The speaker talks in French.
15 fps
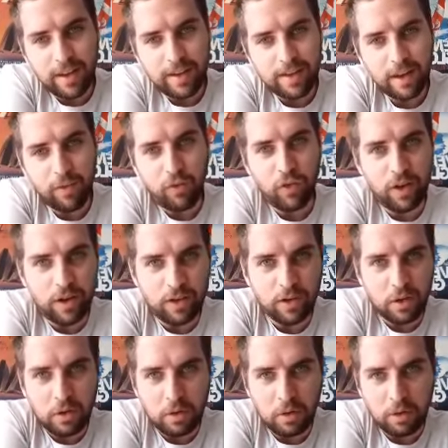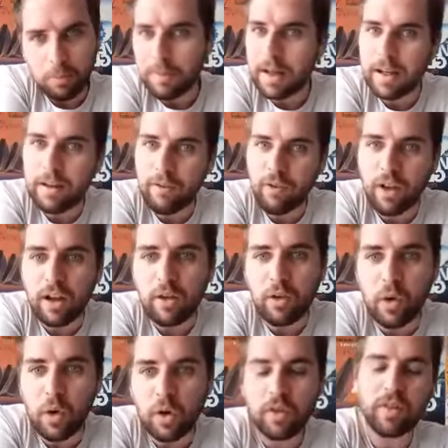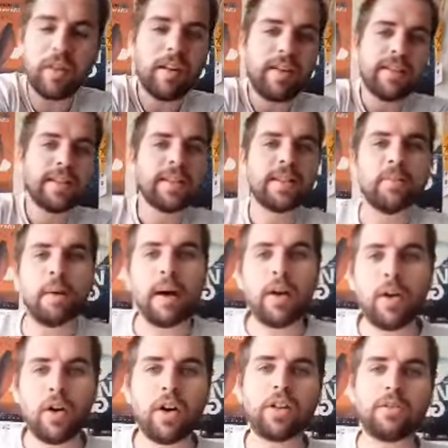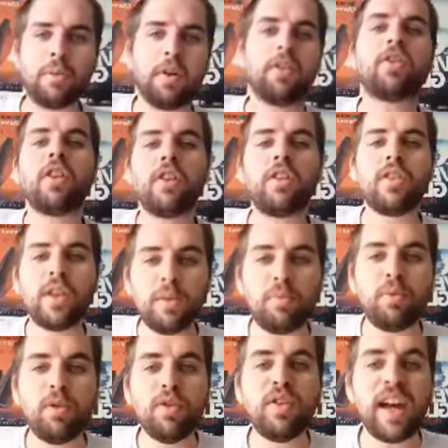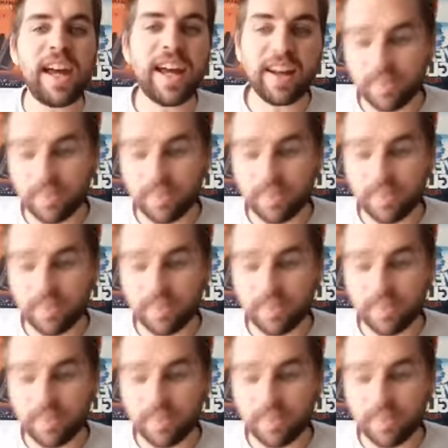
T'as fait une euh, magnifique course. Malheureusement, je ne suis plus vert,